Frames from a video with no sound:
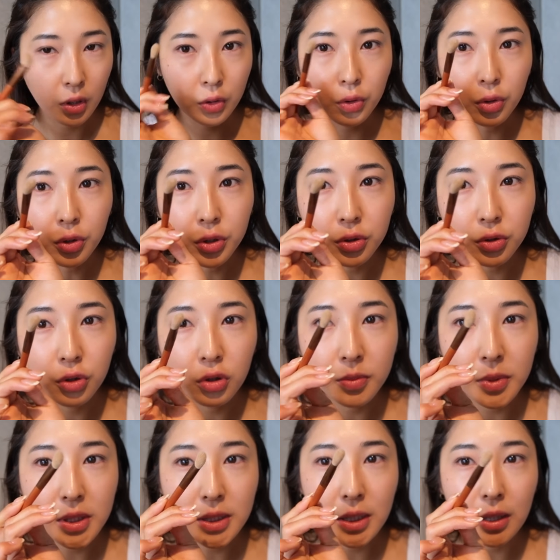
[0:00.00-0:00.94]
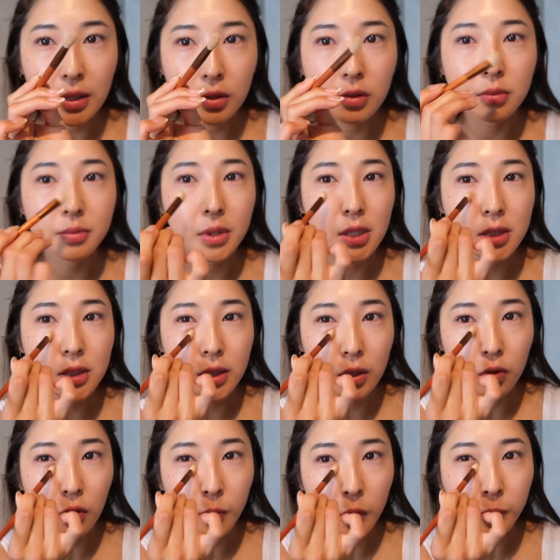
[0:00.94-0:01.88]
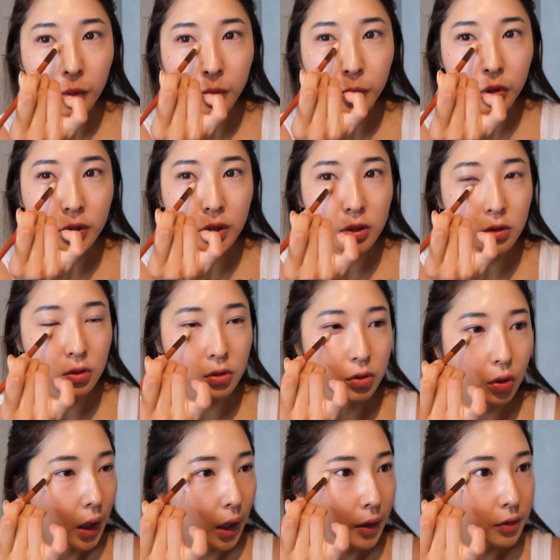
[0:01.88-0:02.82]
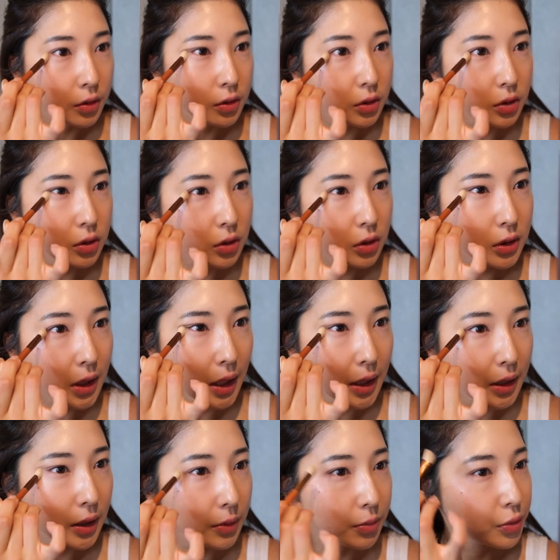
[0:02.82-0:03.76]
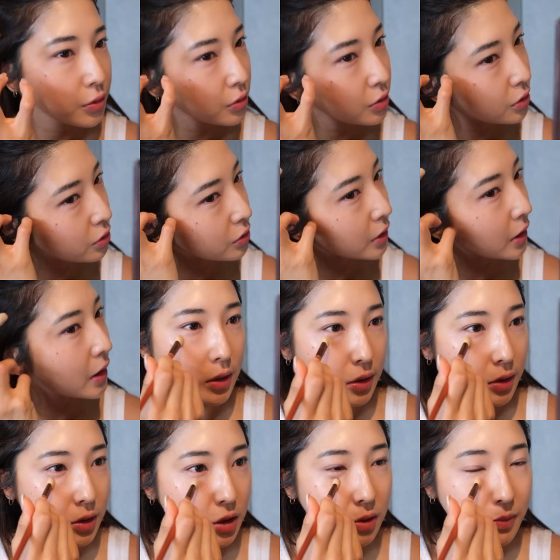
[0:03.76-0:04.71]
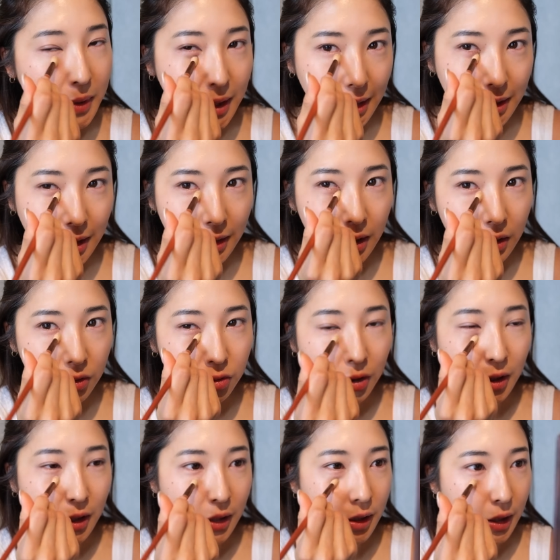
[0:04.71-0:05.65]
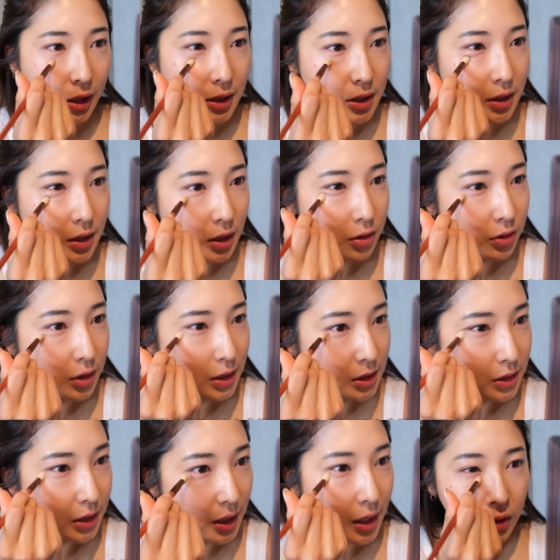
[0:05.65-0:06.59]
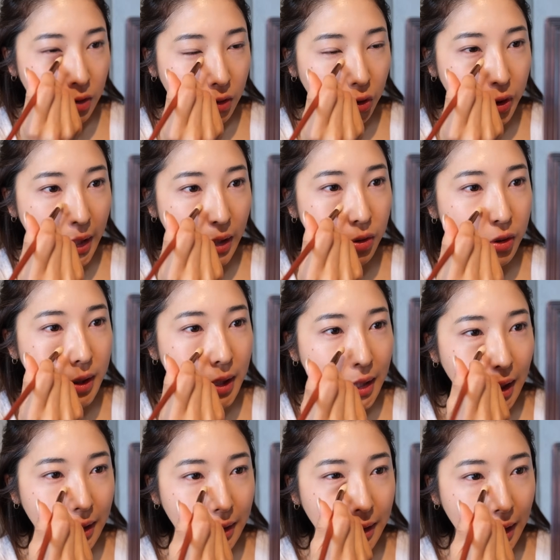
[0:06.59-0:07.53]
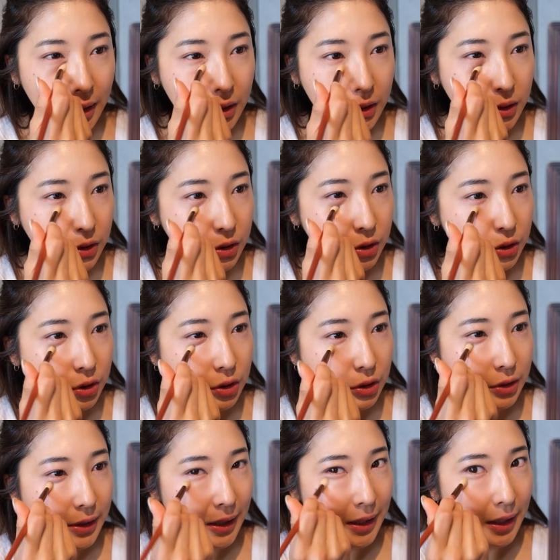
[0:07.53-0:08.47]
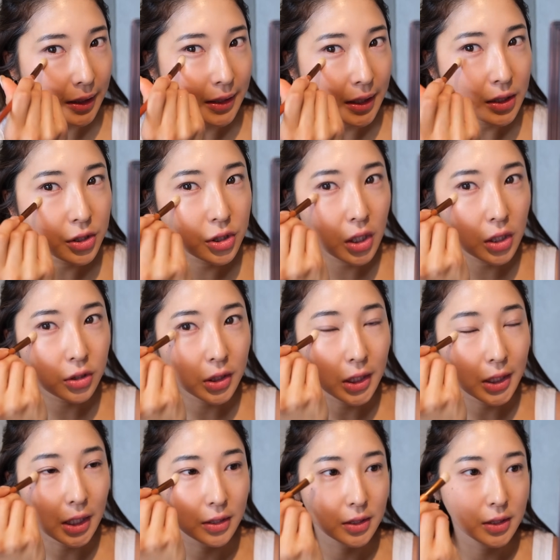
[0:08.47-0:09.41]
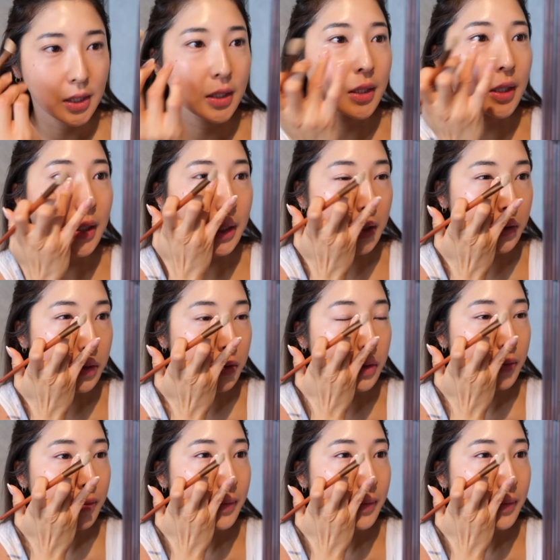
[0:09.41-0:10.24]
こういう濃密系のブラシでこうポンポンポンってするとあの少ない分量で積み重ねることができない重ね塗りしてコテコテ感なくなんかナチュラルに隠せんねんけど